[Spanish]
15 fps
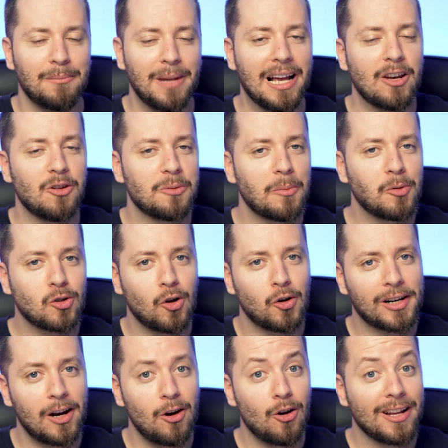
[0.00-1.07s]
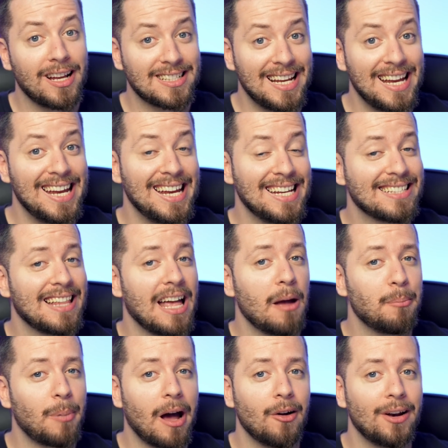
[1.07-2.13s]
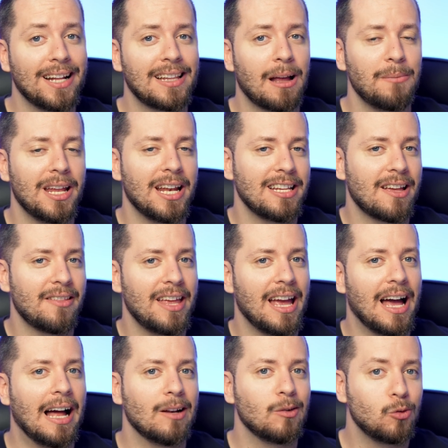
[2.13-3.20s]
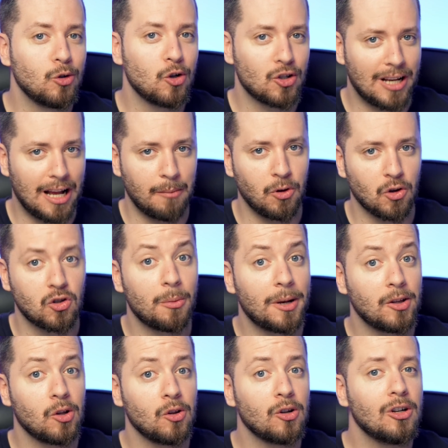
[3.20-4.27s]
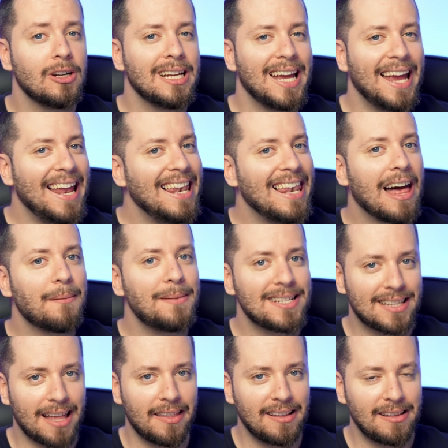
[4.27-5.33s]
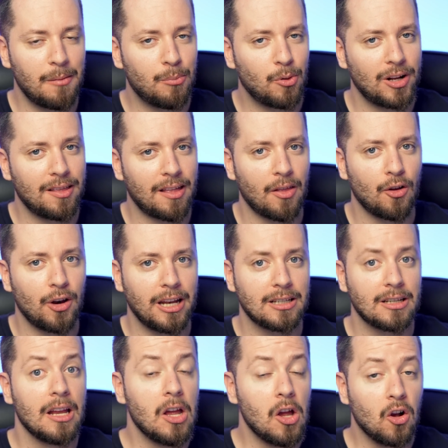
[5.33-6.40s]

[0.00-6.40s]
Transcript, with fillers: Venga, nos vamos con reloj. Y es que esta app ahora también añade algunos cambios, sobre todo en la vista de temporizadores.